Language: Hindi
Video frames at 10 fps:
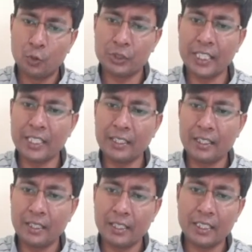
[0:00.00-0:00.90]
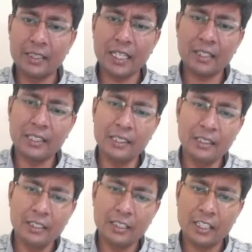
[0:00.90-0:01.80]
उसने कितना रन
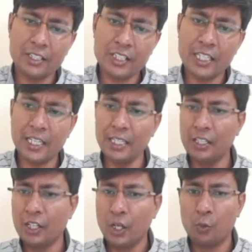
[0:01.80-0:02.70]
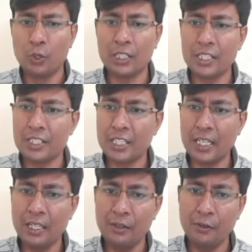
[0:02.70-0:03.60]
खर्च किया है वो खर्च
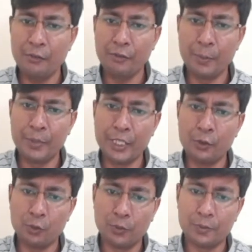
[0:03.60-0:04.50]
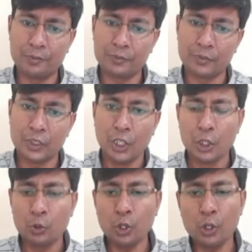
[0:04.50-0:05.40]
किया है 52
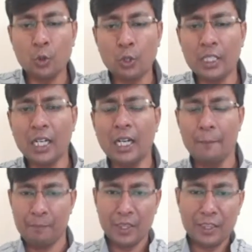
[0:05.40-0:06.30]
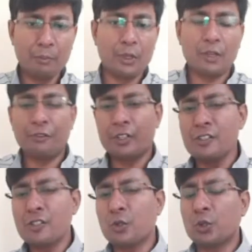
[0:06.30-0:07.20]
तो टोटल नंबर ऑफ
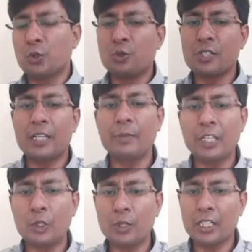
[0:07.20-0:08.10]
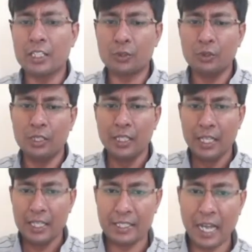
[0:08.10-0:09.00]
रन को दोनों साइड में इक्वेट कर दो
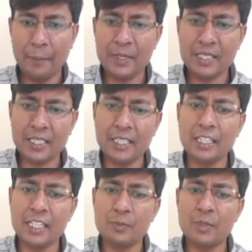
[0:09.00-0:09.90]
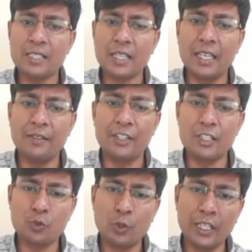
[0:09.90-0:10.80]
यहां पे सेकंड केस में इसका
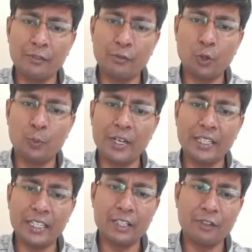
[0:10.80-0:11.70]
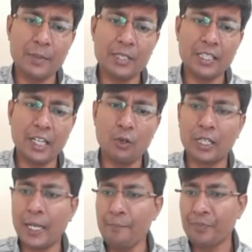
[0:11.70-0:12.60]
एवरेज 24.85 से क्या हो
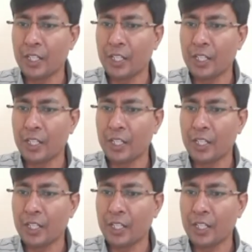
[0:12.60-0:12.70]
गया है